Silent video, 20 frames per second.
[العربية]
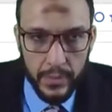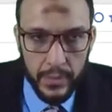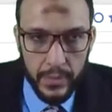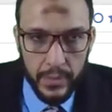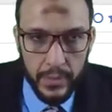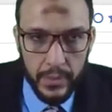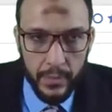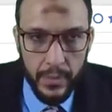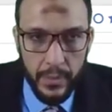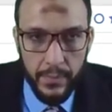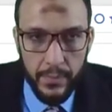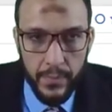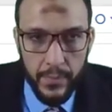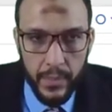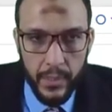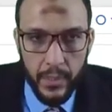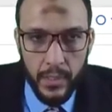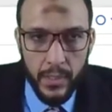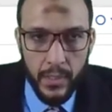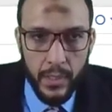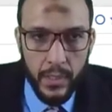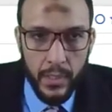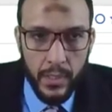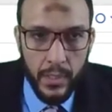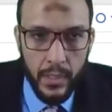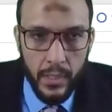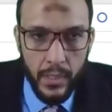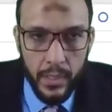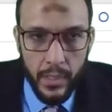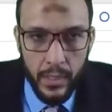تمام
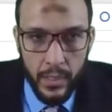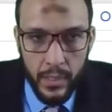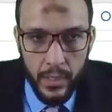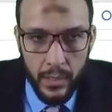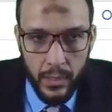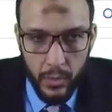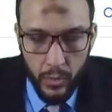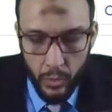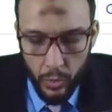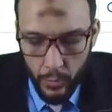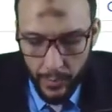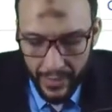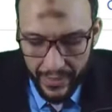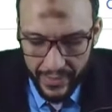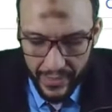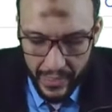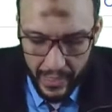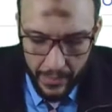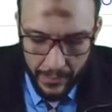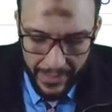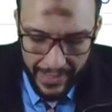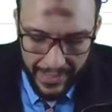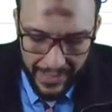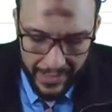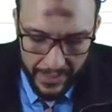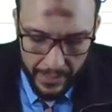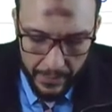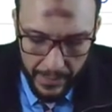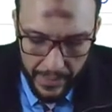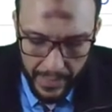وبعديها
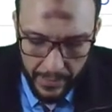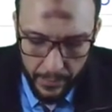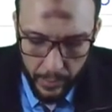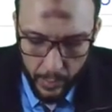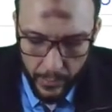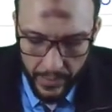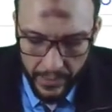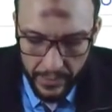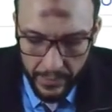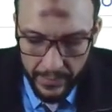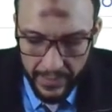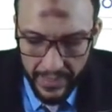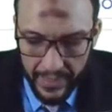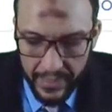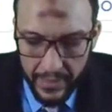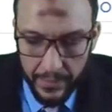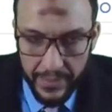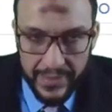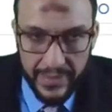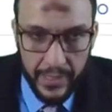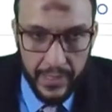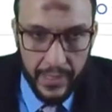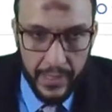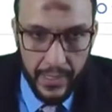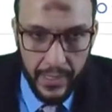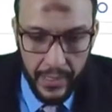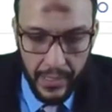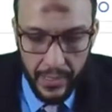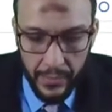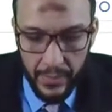بحدد بقى البروبرتي بتاعتي مثلا
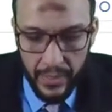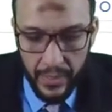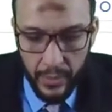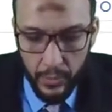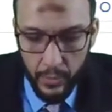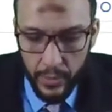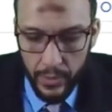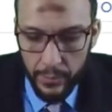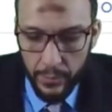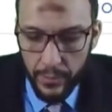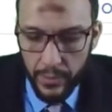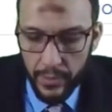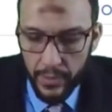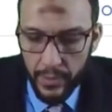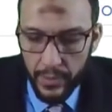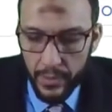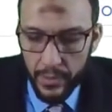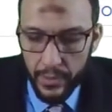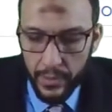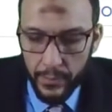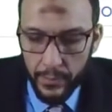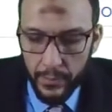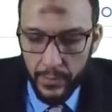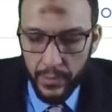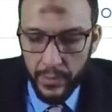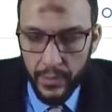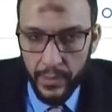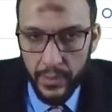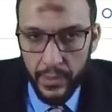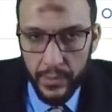انا هعملها جوه الامبلي ادي
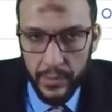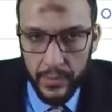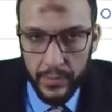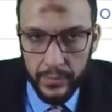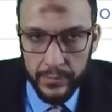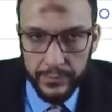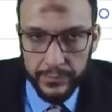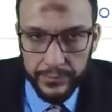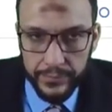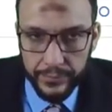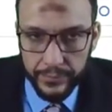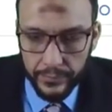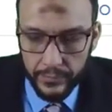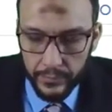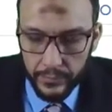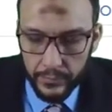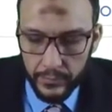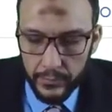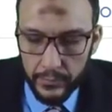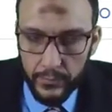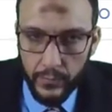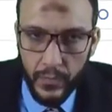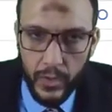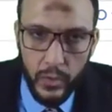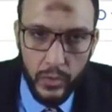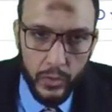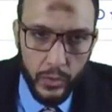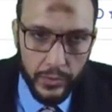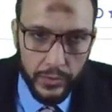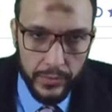امبلي
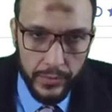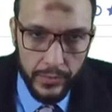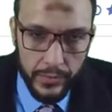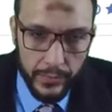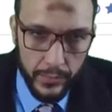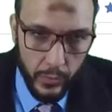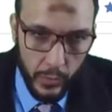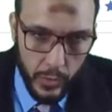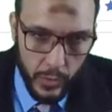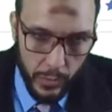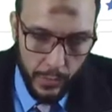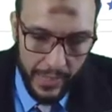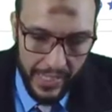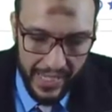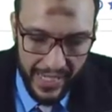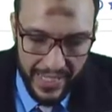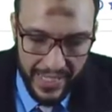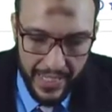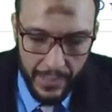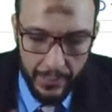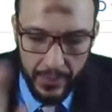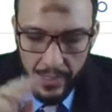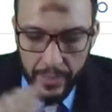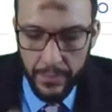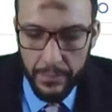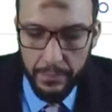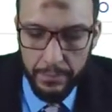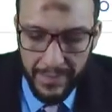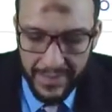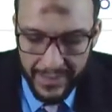دوت واشوف بقى انا عايز اعمل ايه
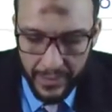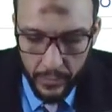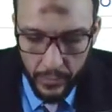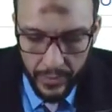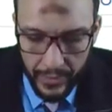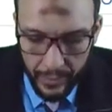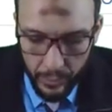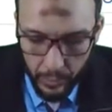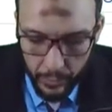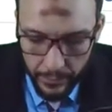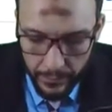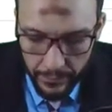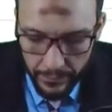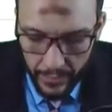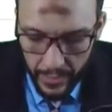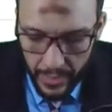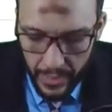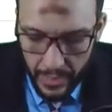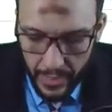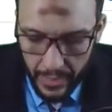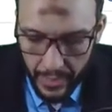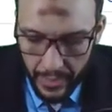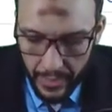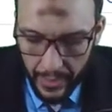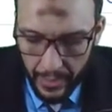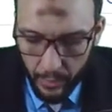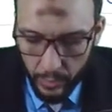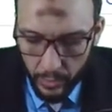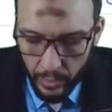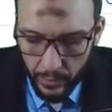مثلا وليكن انا
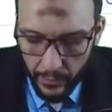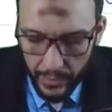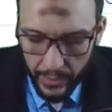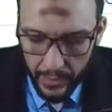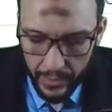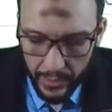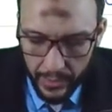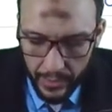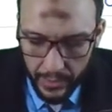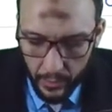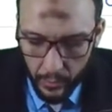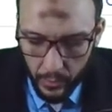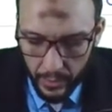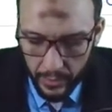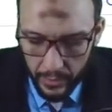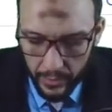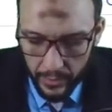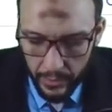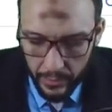هحاول طبعا انوع قدر